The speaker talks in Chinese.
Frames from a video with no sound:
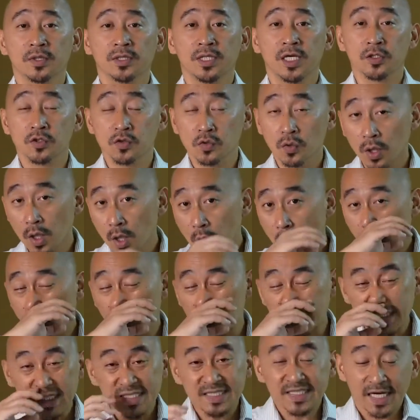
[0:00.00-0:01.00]
他说：
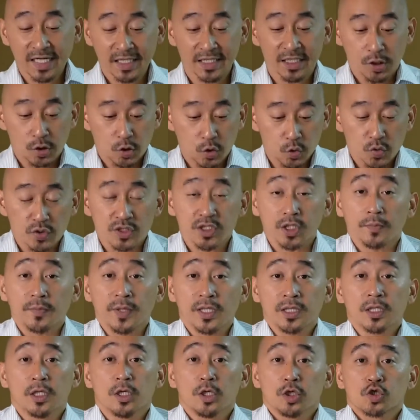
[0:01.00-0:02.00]
我在家里读这
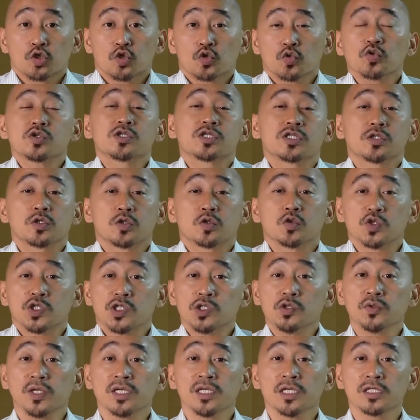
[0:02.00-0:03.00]
本书《使徒
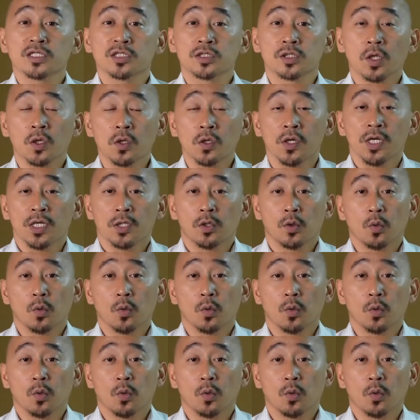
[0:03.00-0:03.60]
行传》的时候，